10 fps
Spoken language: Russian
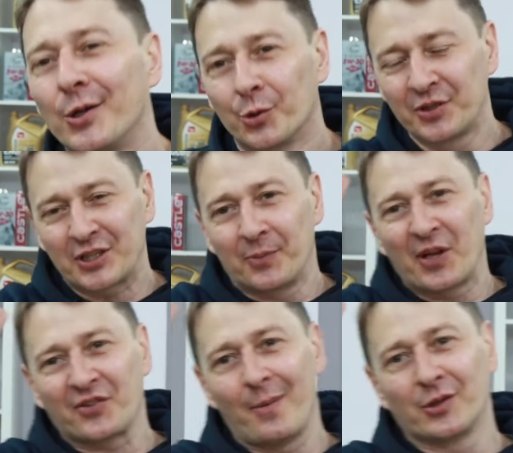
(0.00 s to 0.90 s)
Друзья, всем
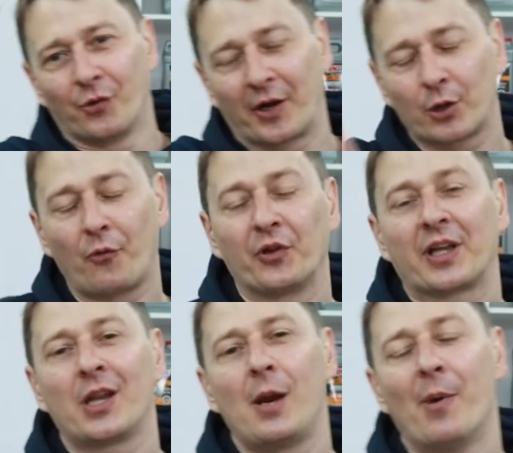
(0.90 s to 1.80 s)
привет, с вами Антон Воронков, на
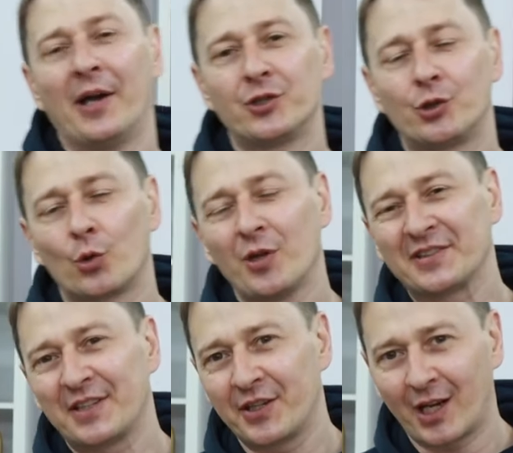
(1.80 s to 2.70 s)
канале MyGTR. У
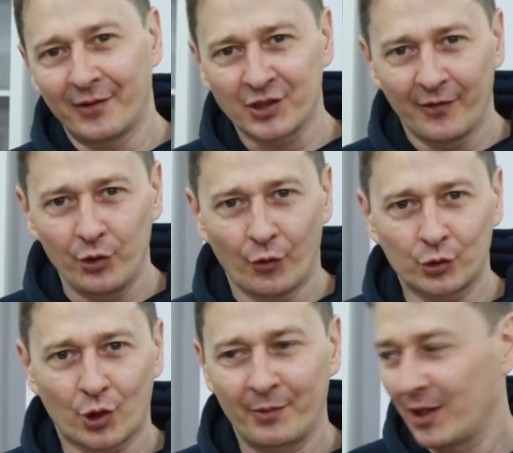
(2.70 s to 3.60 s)
нас на днях вышло видео, в
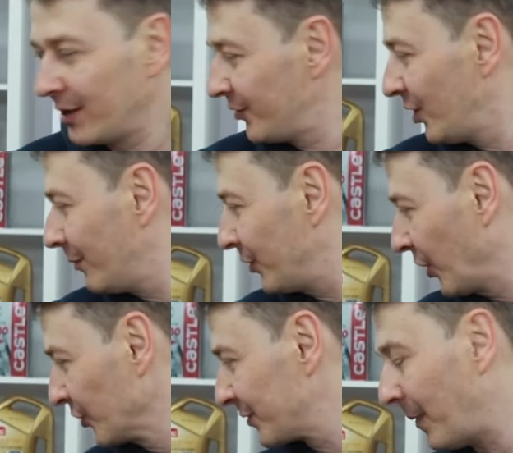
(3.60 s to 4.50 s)
котором я сильно
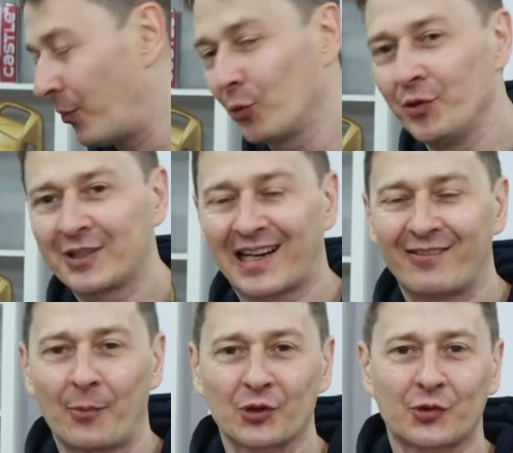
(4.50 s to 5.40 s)
матерился по поводу некоторых
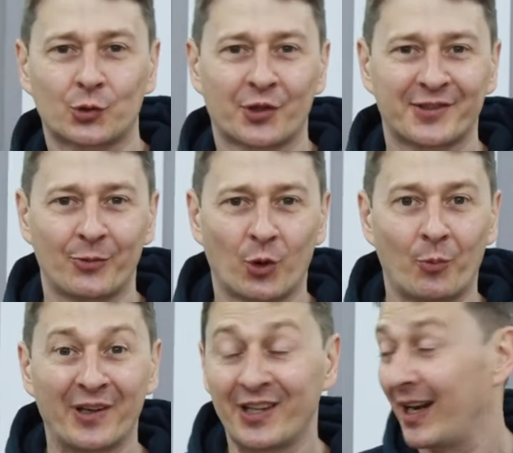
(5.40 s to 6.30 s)
вопросов, которые задают
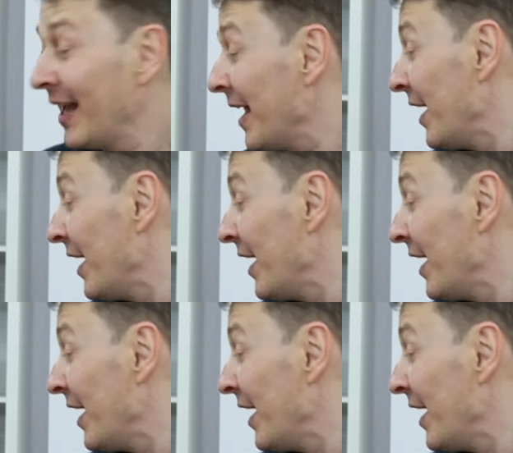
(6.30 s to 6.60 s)
покупатели.